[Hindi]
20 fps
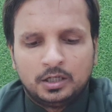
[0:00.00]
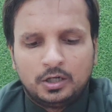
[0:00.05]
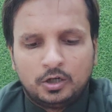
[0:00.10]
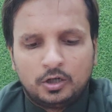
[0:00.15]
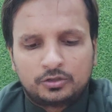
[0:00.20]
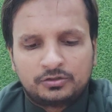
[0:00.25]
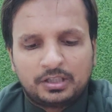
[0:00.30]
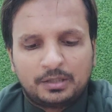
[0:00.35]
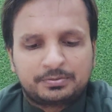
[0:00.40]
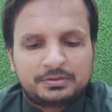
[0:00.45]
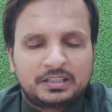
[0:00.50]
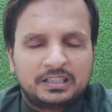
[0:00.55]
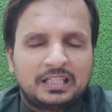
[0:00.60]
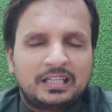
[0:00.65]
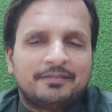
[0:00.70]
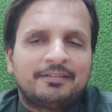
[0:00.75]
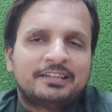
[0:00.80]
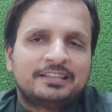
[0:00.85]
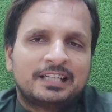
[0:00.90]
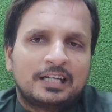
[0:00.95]
और सबसे
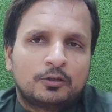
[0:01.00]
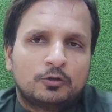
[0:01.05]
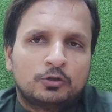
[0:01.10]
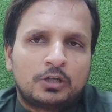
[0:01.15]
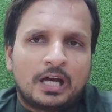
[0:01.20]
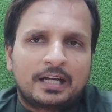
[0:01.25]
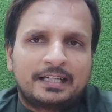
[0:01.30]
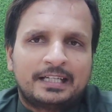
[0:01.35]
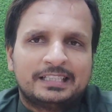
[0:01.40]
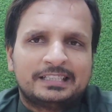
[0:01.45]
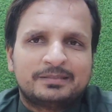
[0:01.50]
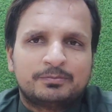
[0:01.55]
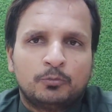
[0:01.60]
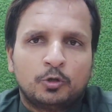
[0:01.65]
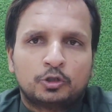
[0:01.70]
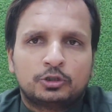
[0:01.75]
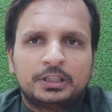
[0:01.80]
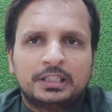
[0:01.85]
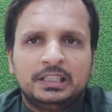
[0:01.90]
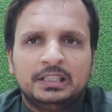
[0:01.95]
ज़्यादा विकेट गुडा कैश
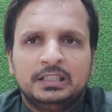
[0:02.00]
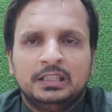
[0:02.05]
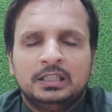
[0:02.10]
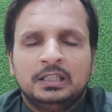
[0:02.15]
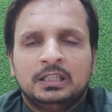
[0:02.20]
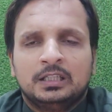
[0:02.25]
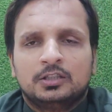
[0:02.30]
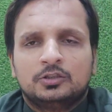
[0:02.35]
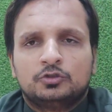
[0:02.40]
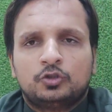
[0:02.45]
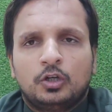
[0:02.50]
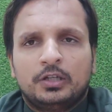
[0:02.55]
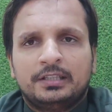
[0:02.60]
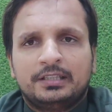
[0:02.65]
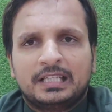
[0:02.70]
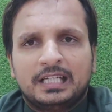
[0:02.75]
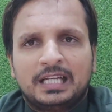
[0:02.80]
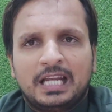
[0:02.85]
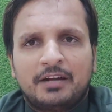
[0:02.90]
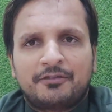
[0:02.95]
मोती जो
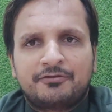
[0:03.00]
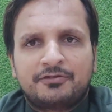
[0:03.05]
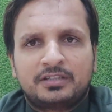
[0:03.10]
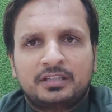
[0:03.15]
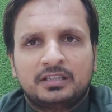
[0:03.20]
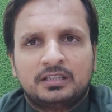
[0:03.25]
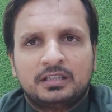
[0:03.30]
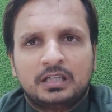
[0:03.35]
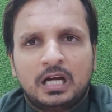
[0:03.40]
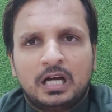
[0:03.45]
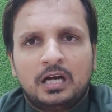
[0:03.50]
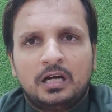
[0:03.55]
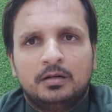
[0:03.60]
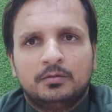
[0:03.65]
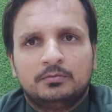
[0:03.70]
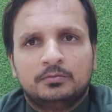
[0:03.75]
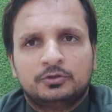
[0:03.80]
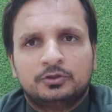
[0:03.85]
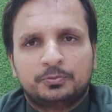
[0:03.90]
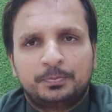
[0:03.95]
इनके लेफ्ट
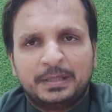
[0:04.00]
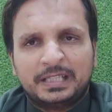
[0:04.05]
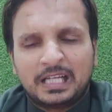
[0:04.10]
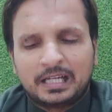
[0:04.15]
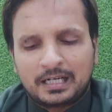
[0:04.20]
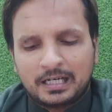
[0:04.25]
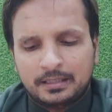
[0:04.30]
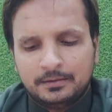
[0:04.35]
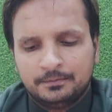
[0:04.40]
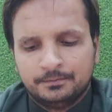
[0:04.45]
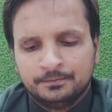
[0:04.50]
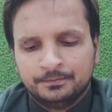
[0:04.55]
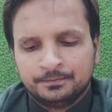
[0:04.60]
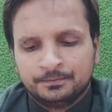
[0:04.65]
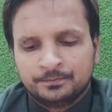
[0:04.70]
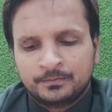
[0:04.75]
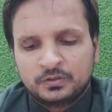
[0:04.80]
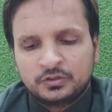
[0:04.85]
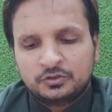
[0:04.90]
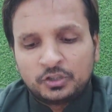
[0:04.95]
आर्म स्पिनर हैं
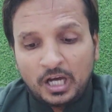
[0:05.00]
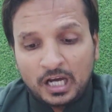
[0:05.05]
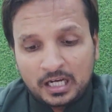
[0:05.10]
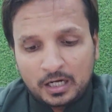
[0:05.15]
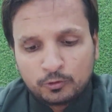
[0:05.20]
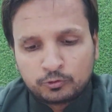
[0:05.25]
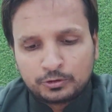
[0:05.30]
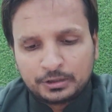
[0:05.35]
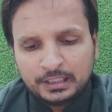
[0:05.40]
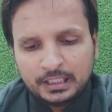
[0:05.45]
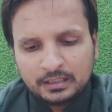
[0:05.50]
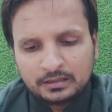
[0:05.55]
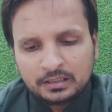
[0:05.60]
चार आउट किए